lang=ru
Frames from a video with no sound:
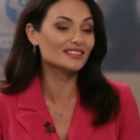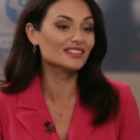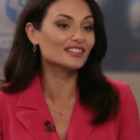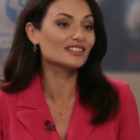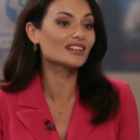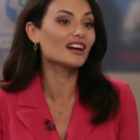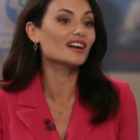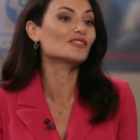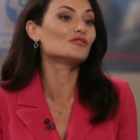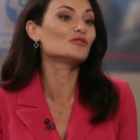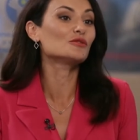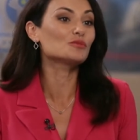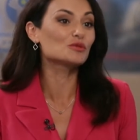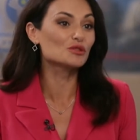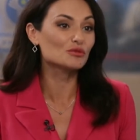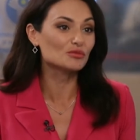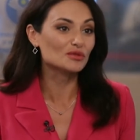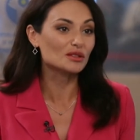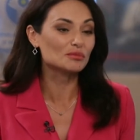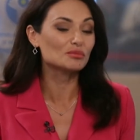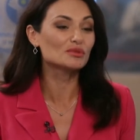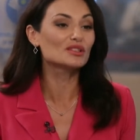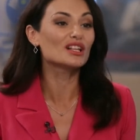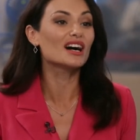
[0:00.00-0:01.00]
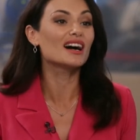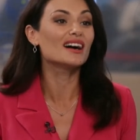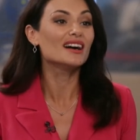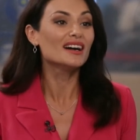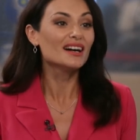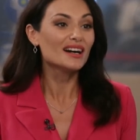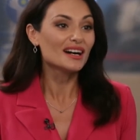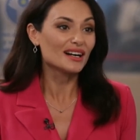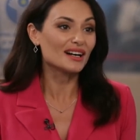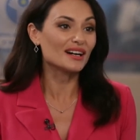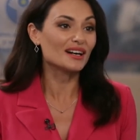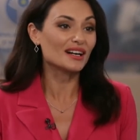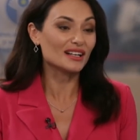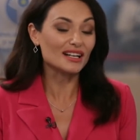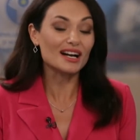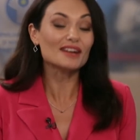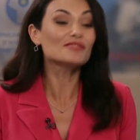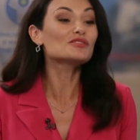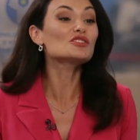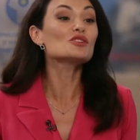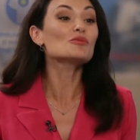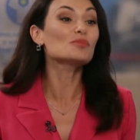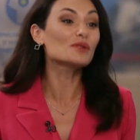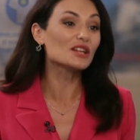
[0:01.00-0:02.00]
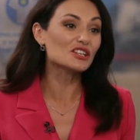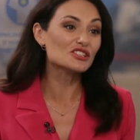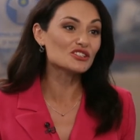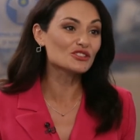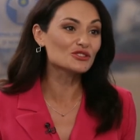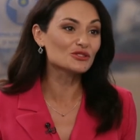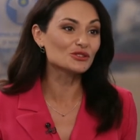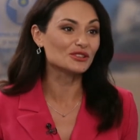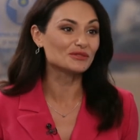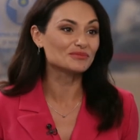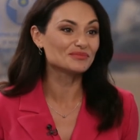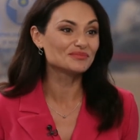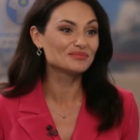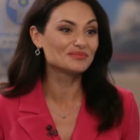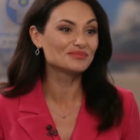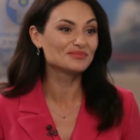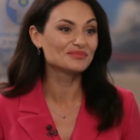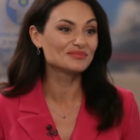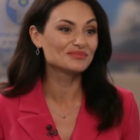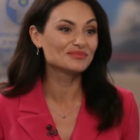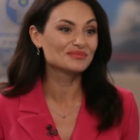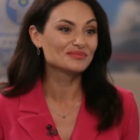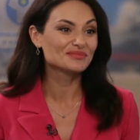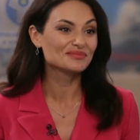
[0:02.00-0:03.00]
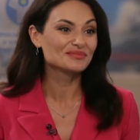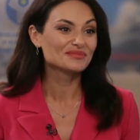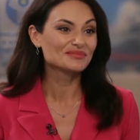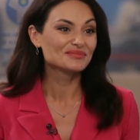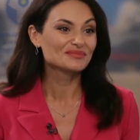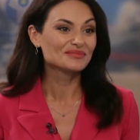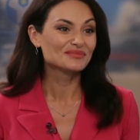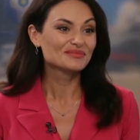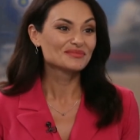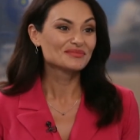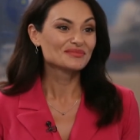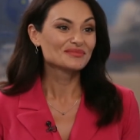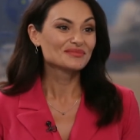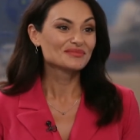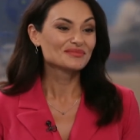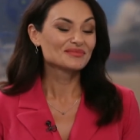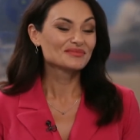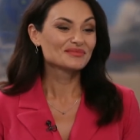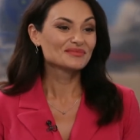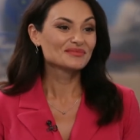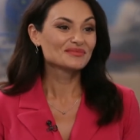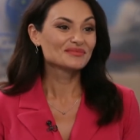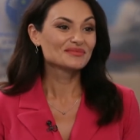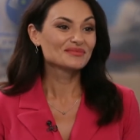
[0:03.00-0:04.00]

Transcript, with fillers: и как, в общем-то, была, э, как все прошло а,